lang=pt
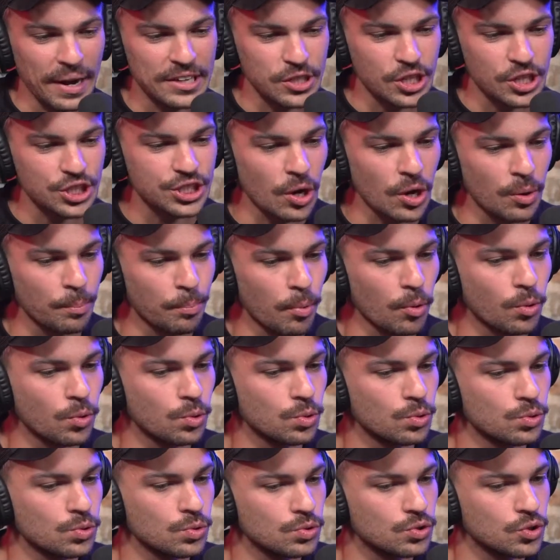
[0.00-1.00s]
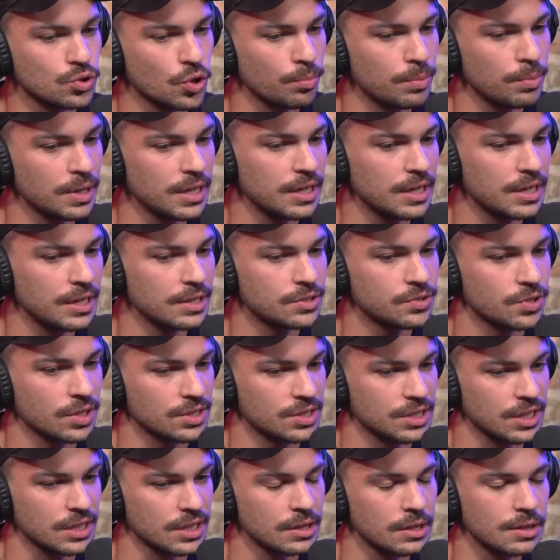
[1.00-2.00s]
eu acho que é um pouco sobre isso,
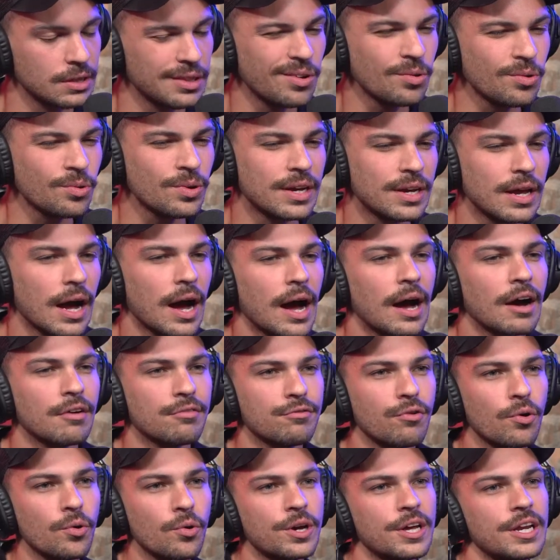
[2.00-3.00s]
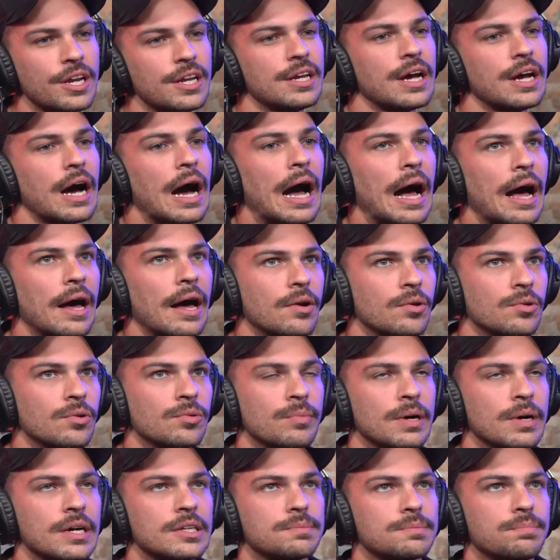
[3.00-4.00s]
assim. Não, ah, vou criar
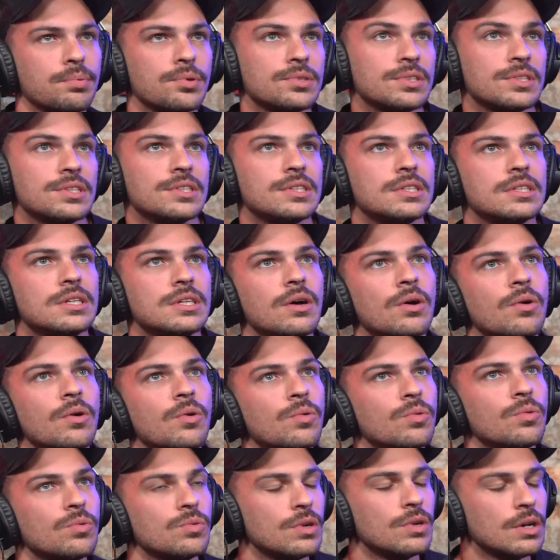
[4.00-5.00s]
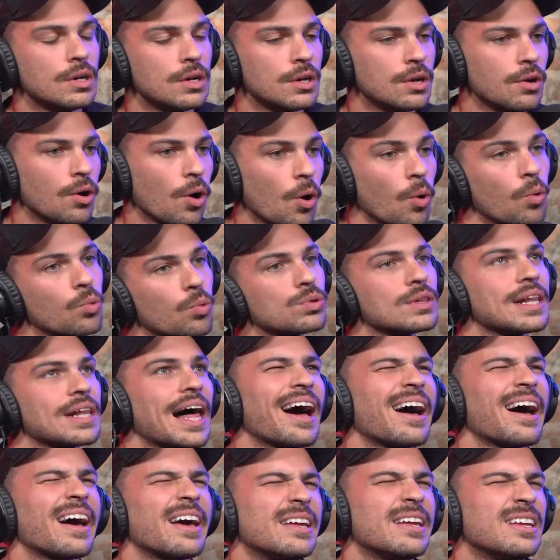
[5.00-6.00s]
uma exposição
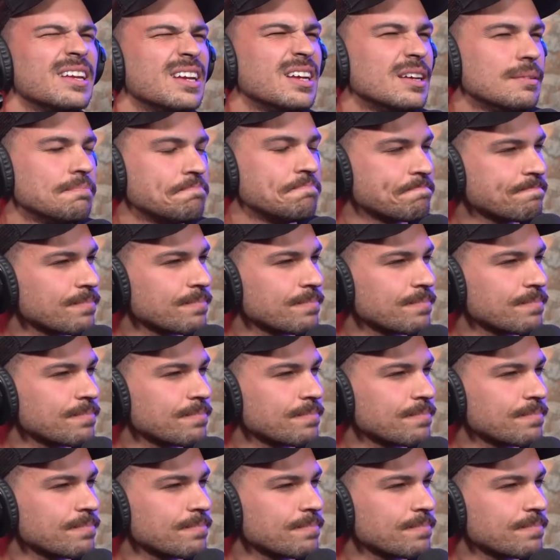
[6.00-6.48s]
online.